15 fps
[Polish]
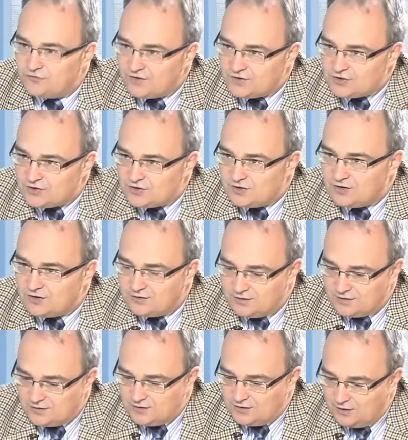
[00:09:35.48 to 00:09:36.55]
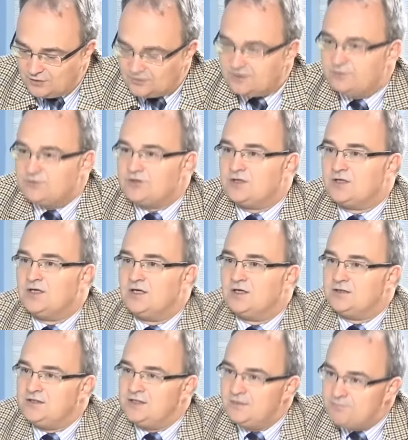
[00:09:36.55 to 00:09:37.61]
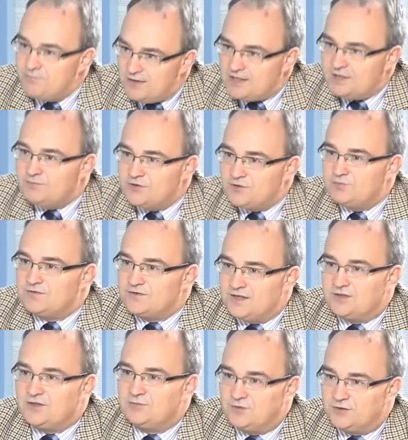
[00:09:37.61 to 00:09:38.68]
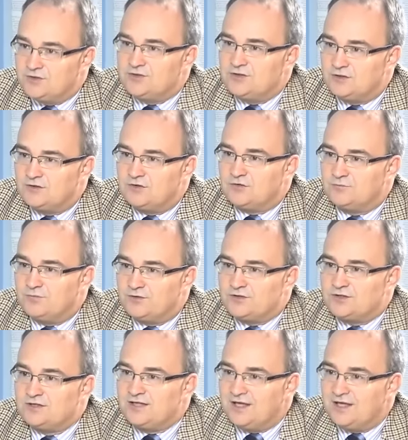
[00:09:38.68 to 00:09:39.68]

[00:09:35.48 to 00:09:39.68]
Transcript: świadczy e, o tym, że nie bylibyśmy w stanie obronić terytorium Polski.